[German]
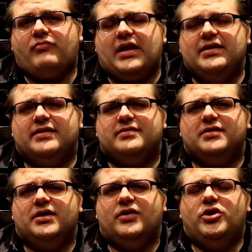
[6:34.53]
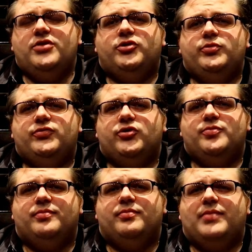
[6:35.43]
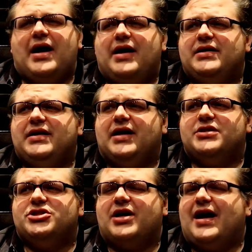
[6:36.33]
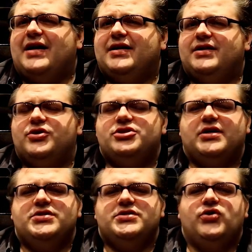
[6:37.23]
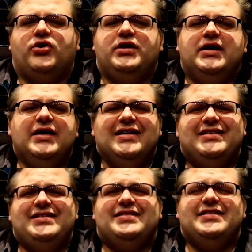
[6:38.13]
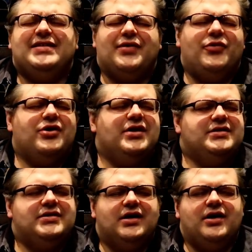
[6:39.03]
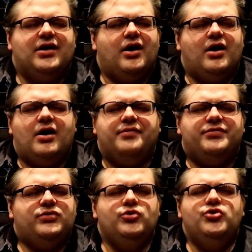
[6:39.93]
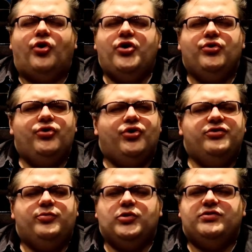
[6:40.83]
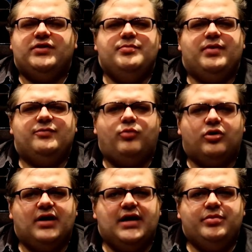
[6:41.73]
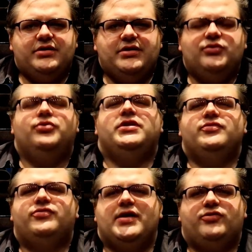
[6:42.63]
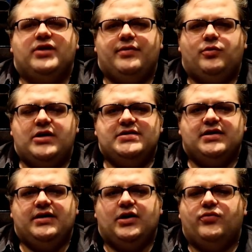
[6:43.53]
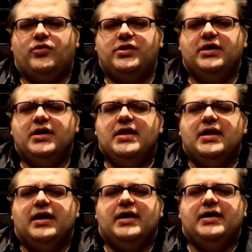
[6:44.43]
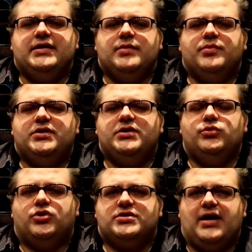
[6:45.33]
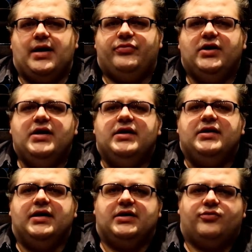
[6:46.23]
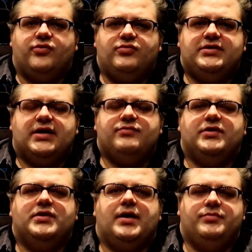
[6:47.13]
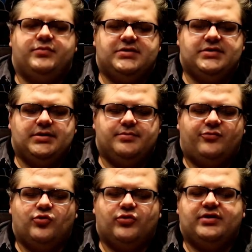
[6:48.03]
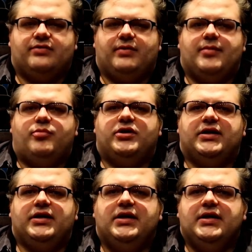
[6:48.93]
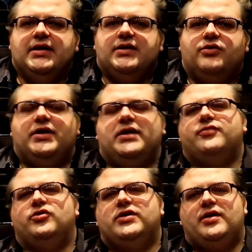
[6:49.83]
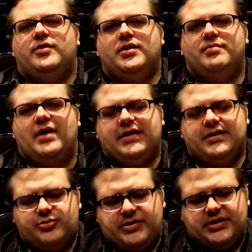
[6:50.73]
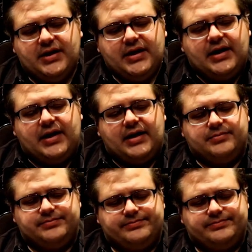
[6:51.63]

das äh, Hollywood-Debüt von Maria Schrader, deutscher Regisseurin, die sich wirklich zu 99% bei Spotlight bedient und den Fall von Harvey Weinstein aufrollt, äh, in dem die New York Times äh, das veröffentlicht hatten. Wir haben ein bisschen in dem Fokus der zwei Reporterinnen und anderen von Carrie Mulligan gespielt. Ähm,